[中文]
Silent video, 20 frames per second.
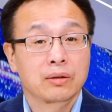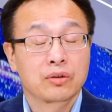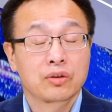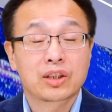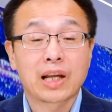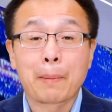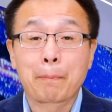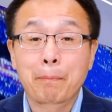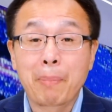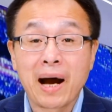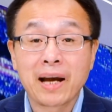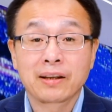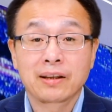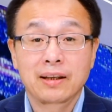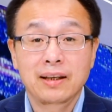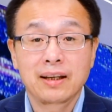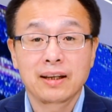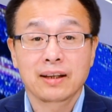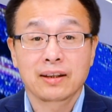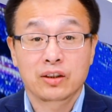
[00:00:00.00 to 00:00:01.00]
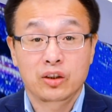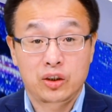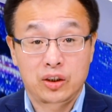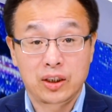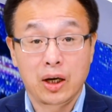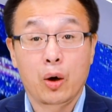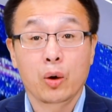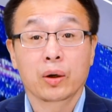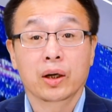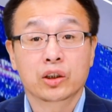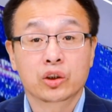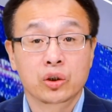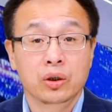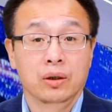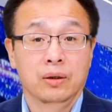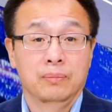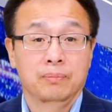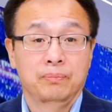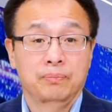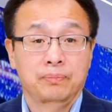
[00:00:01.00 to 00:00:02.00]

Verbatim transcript: 在半夜叫了车，